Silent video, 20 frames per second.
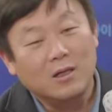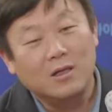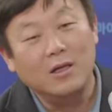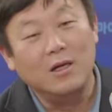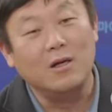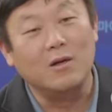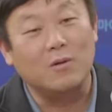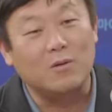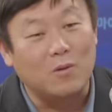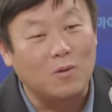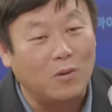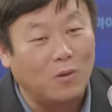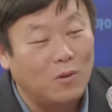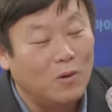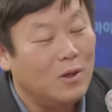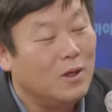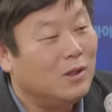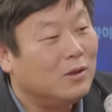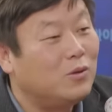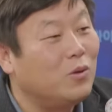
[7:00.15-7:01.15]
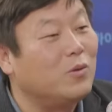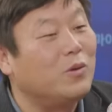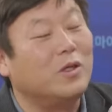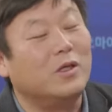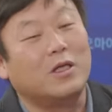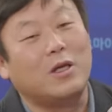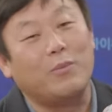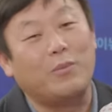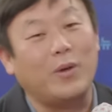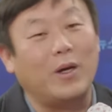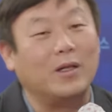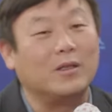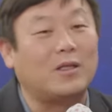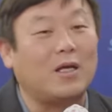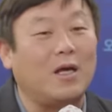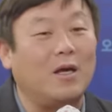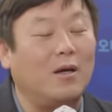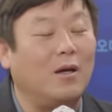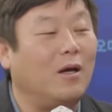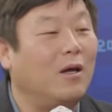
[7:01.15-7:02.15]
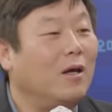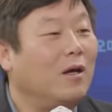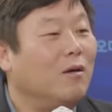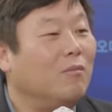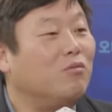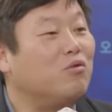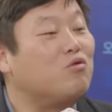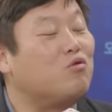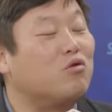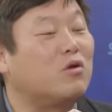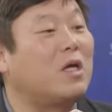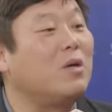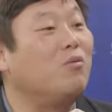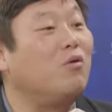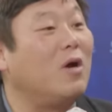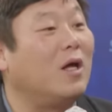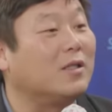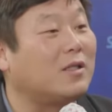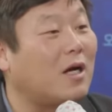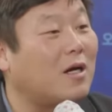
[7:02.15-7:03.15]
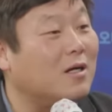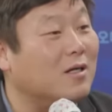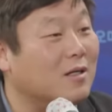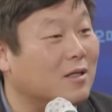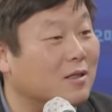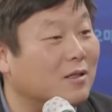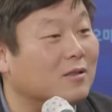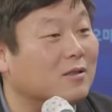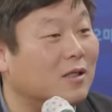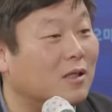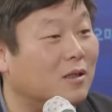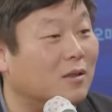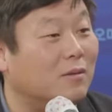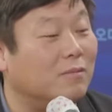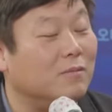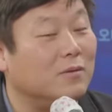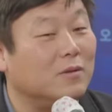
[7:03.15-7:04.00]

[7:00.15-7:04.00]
그래갖고 송영일 대표한테 뭐 국기문란 사건을 낸 것처럼